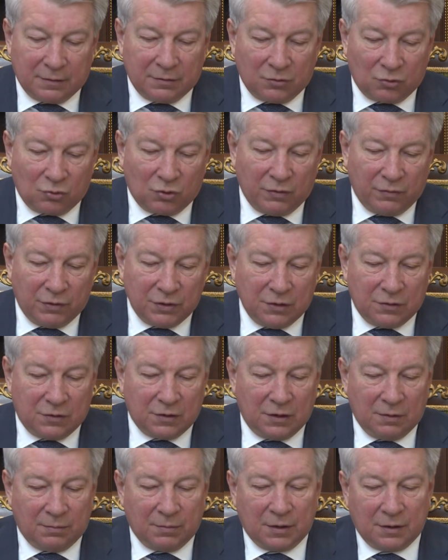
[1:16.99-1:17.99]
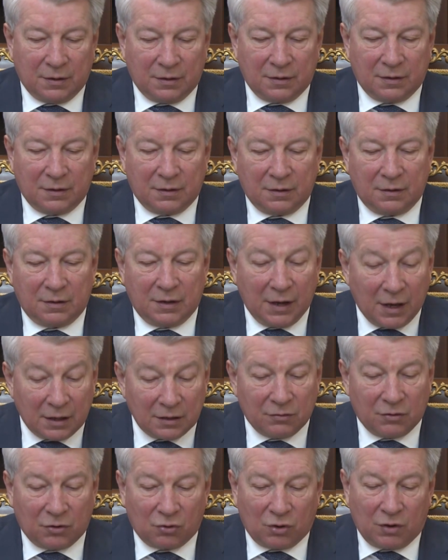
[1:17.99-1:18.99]
руководителем, э,
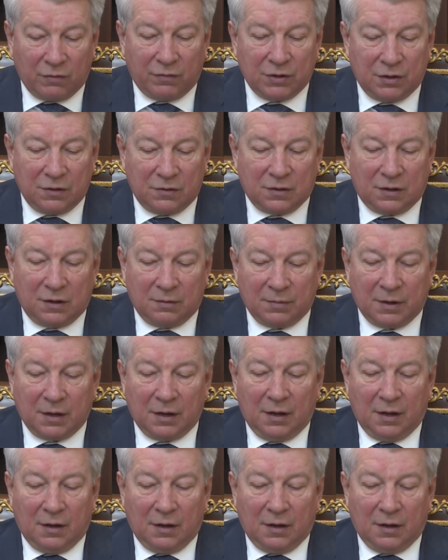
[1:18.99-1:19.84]
Льянова руководителем